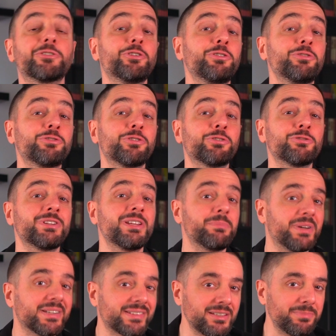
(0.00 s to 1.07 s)
günün
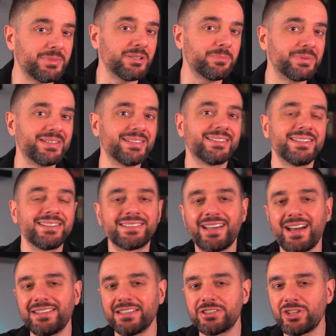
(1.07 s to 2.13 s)
sonunda basit bir prizi
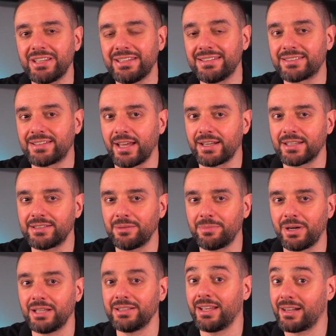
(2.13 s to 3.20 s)
sadece internete
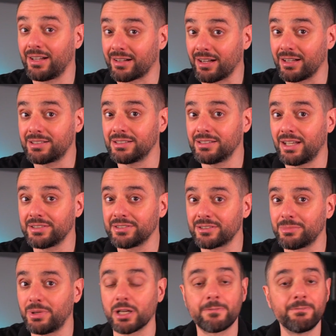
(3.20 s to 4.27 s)
bağlayarak
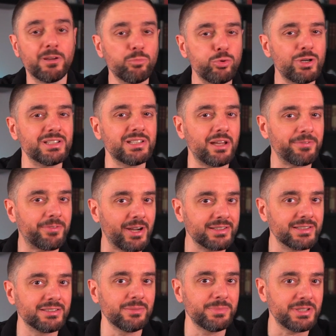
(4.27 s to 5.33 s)
akıllandırmak ve bu kadar
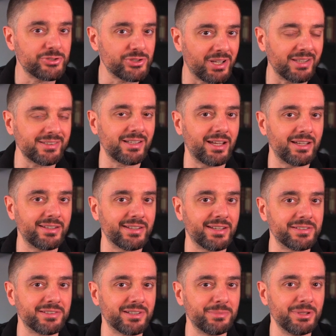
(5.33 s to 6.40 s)
faydalı bir cihaz haline
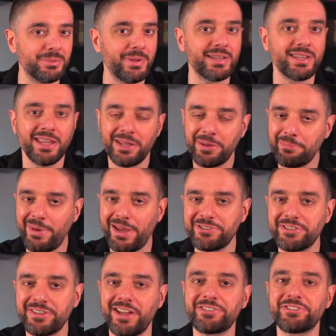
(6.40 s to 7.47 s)
getirebilmek
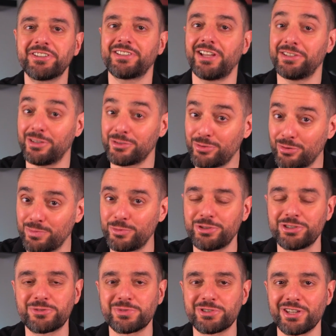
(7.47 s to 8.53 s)
bence gerçekten de çok
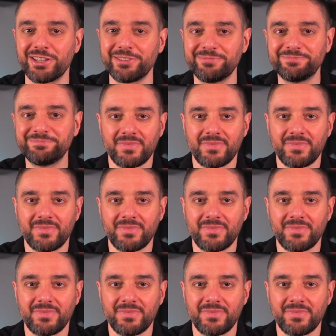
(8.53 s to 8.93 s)
müthiş bir şey.